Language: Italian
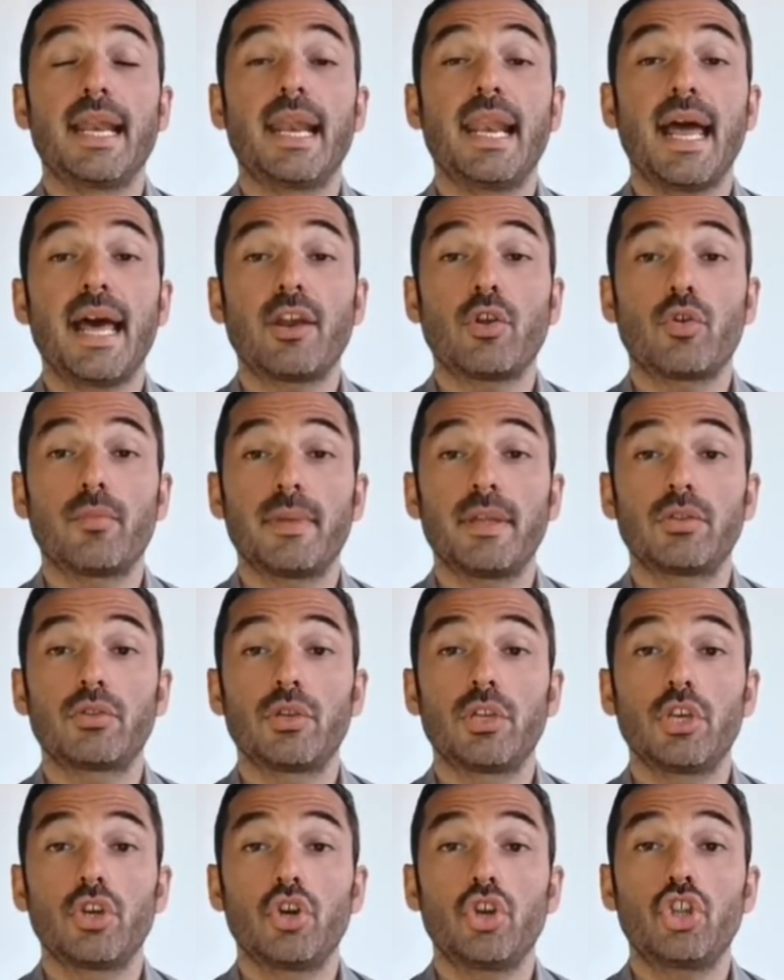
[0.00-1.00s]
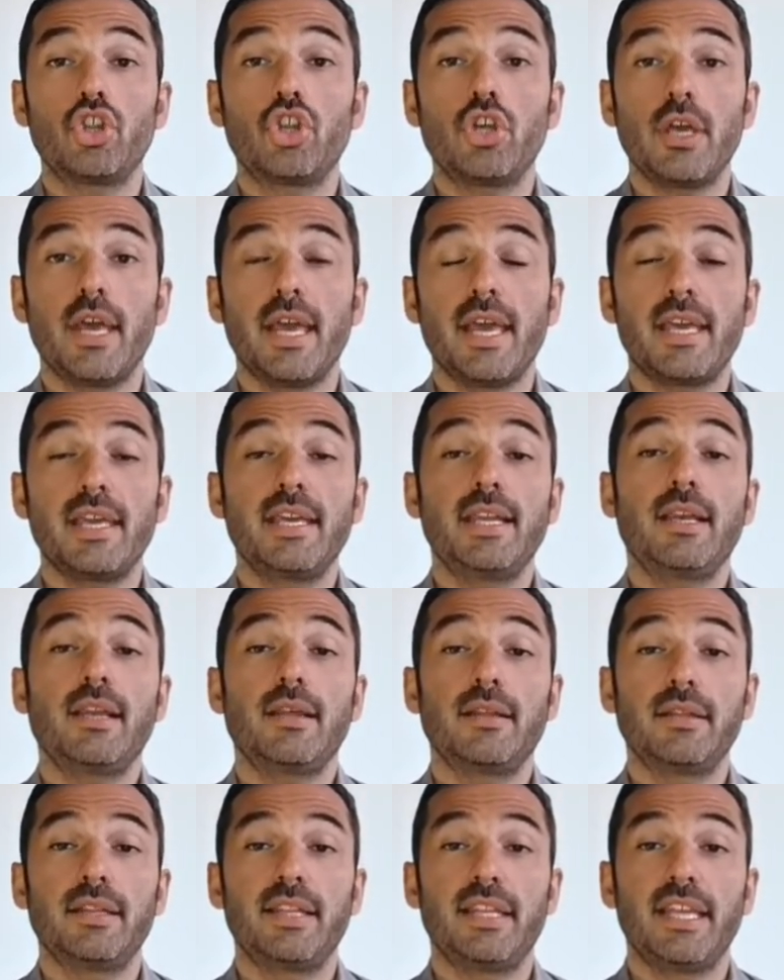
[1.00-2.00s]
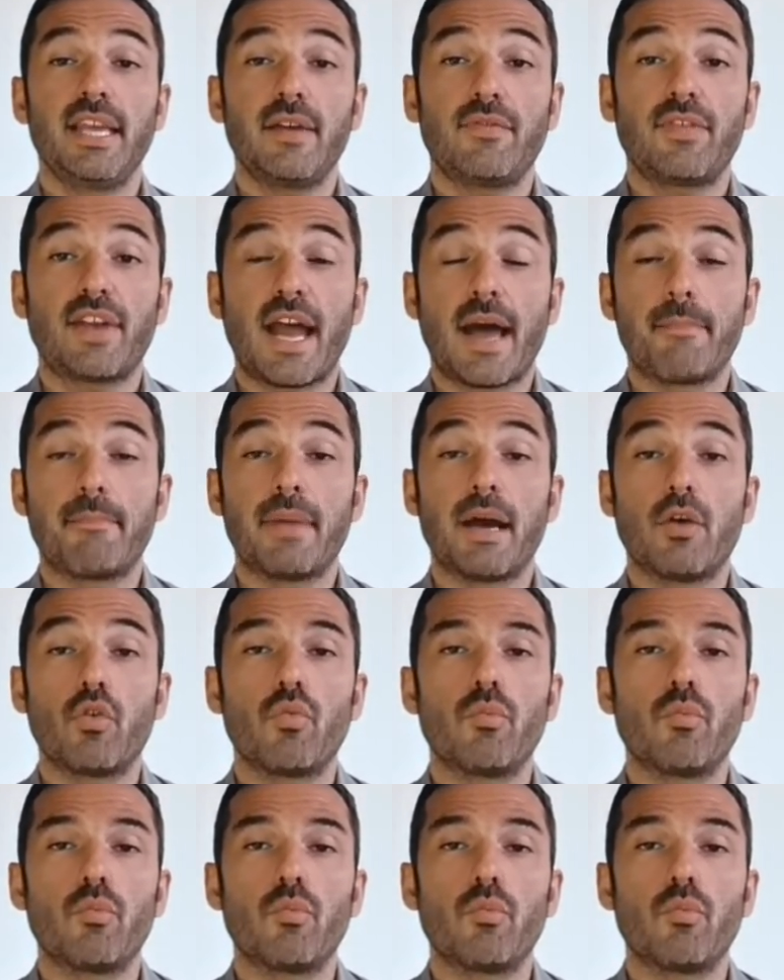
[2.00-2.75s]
L'argomento di oggi è il diaframma,